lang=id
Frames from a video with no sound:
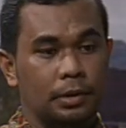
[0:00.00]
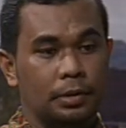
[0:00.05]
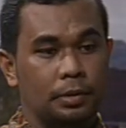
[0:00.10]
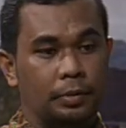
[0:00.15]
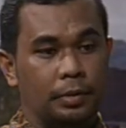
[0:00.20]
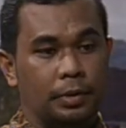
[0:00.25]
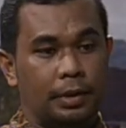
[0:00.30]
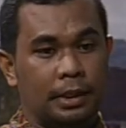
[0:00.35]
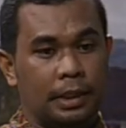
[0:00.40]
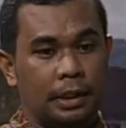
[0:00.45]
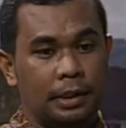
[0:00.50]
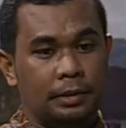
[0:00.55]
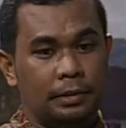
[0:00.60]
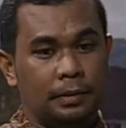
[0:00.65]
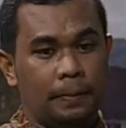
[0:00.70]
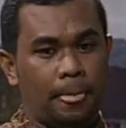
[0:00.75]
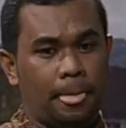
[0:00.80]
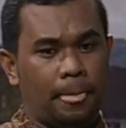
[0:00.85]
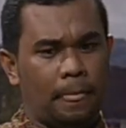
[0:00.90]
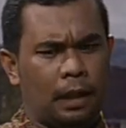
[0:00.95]
Kemudian
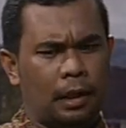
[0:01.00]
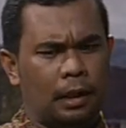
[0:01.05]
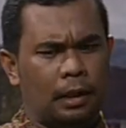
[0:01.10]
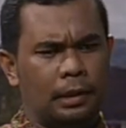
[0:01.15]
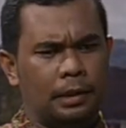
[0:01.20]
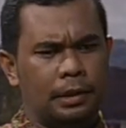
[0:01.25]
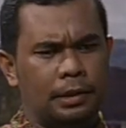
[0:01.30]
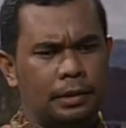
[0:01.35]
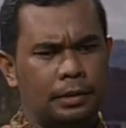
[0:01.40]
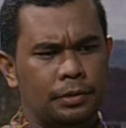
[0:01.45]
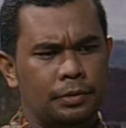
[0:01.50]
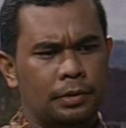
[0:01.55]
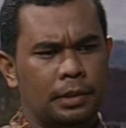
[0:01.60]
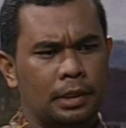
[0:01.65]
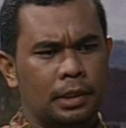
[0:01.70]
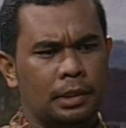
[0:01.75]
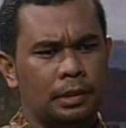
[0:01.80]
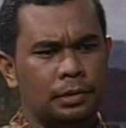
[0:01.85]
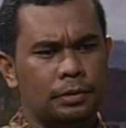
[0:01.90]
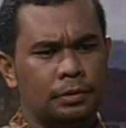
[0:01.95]
hal ini
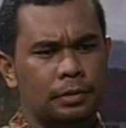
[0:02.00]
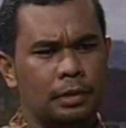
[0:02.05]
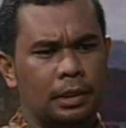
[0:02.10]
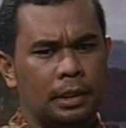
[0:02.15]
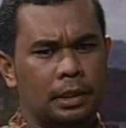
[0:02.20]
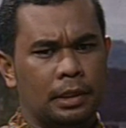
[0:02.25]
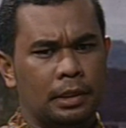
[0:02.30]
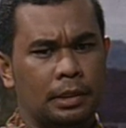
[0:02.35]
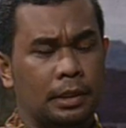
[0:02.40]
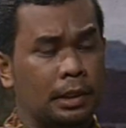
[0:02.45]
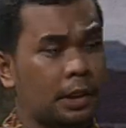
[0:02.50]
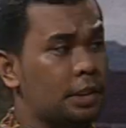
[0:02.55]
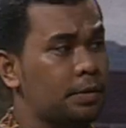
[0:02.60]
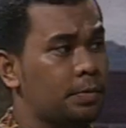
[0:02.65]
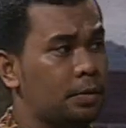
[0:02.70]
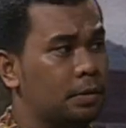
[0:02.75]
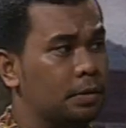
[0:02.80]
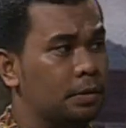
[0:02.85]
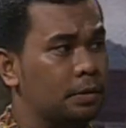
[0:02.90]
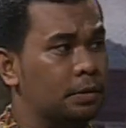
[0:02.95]
juga sudah
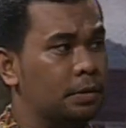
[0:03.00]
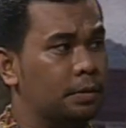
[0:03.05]
direspon